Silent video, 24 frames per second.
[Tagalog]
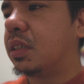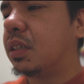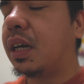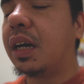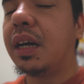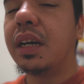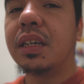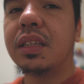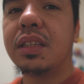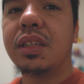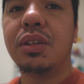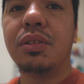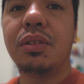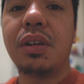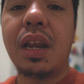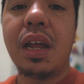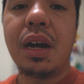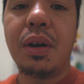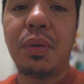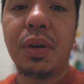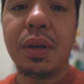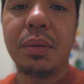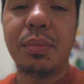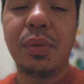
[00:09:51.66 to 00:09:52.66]
kahit yung
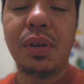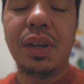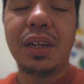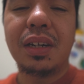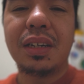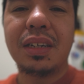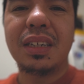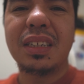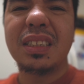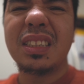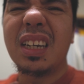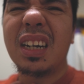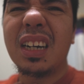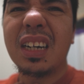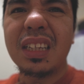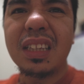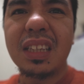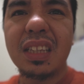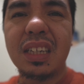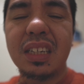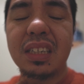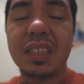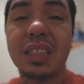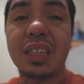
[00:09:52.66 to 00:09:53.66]
laway mo lang,
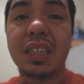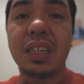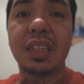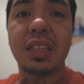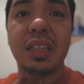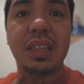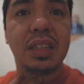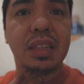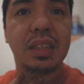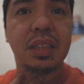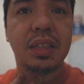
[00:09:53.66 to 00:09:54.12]
sakit lang, sakit.